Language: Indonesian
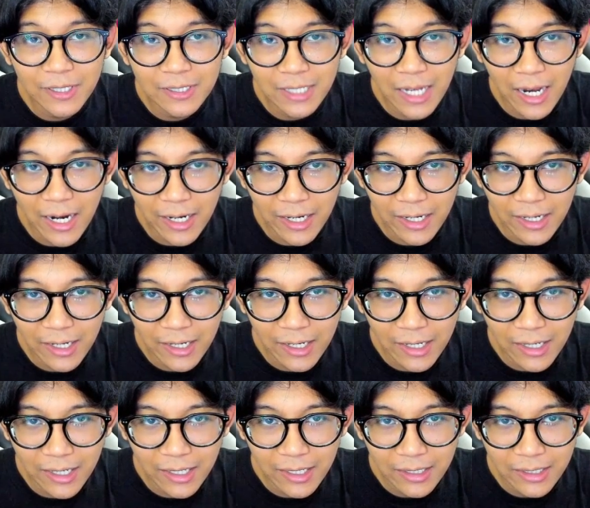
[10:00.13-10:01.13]

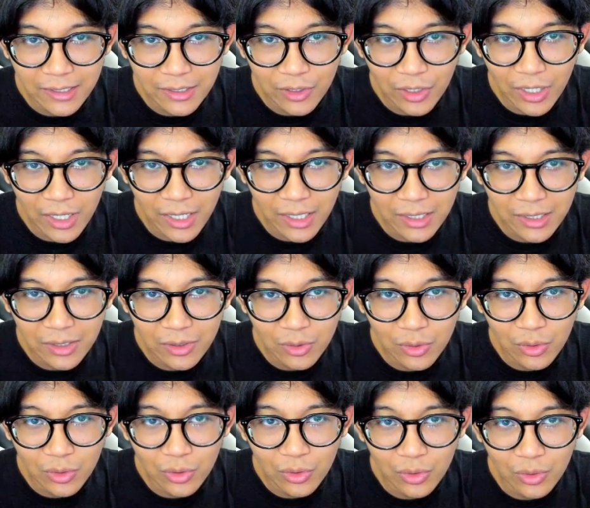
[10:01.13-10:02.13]
saya gitu kan
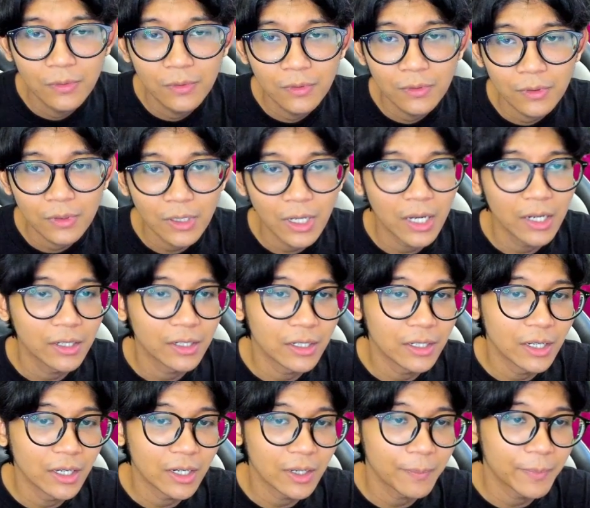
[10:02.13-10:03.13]
tuh. Nah, ini
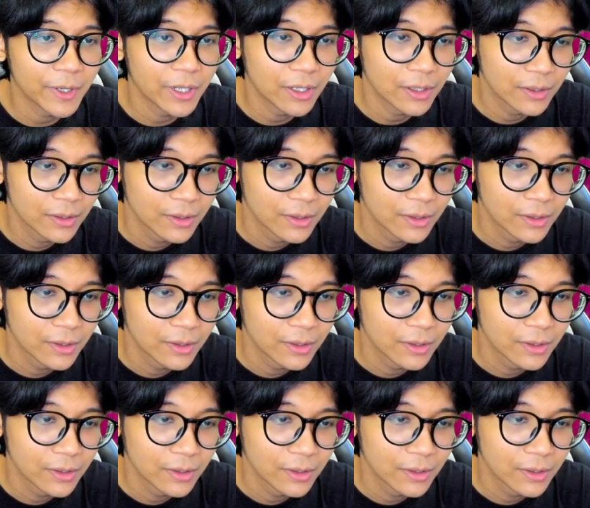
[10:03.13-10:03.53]
dia repel.